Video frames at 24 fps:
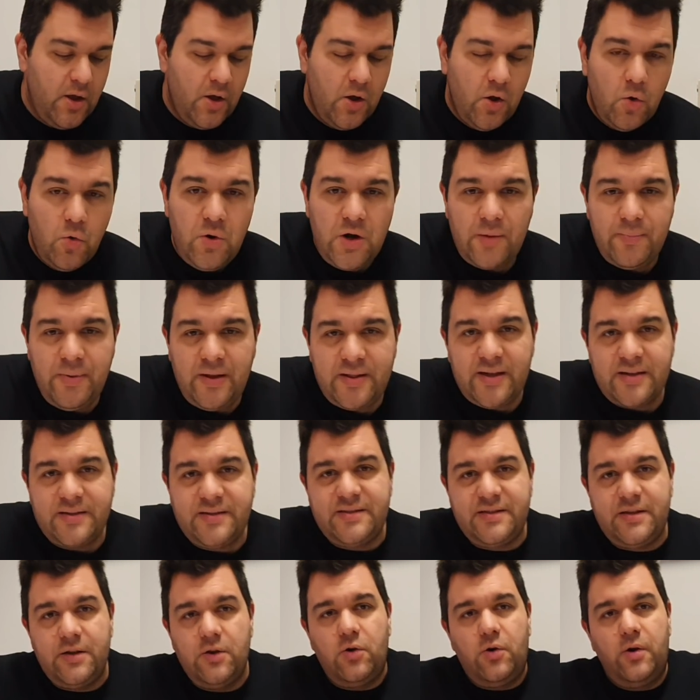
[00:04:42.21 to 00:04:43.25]

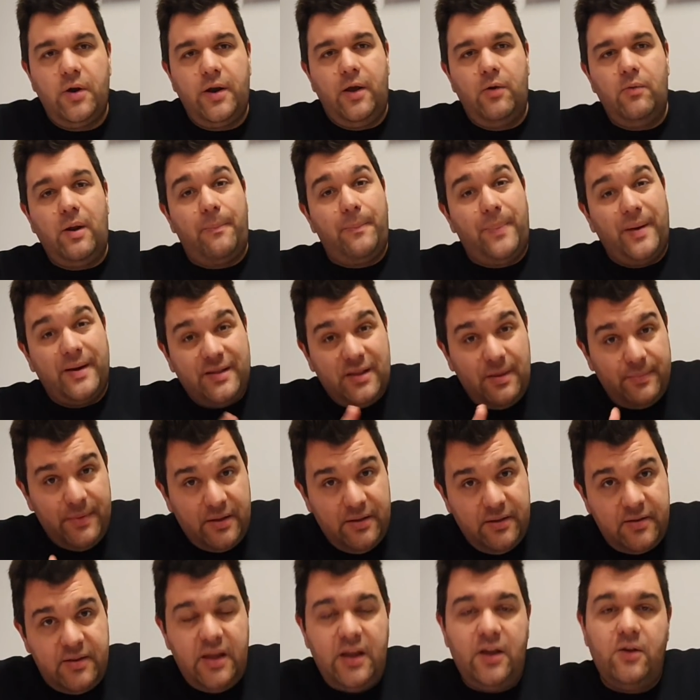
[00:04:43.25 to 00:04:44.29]
un'abitazione, un
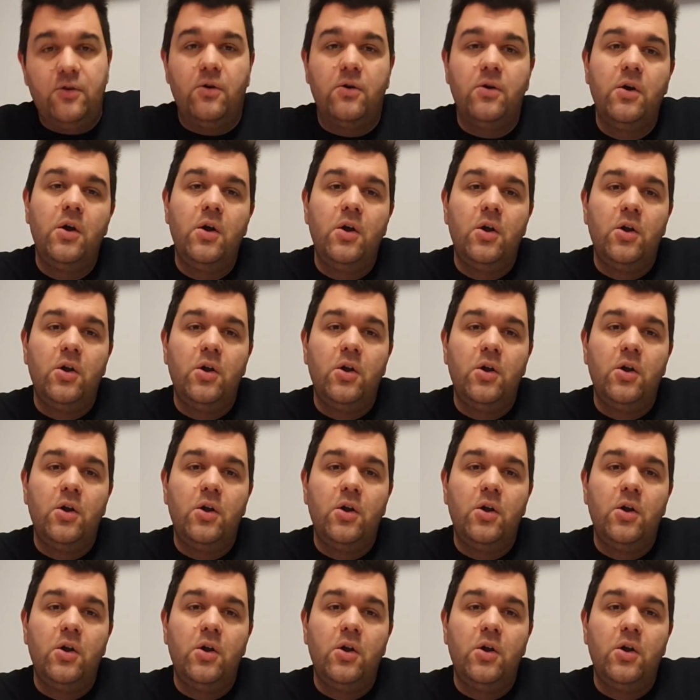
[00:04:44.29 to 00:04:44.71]
appartamentino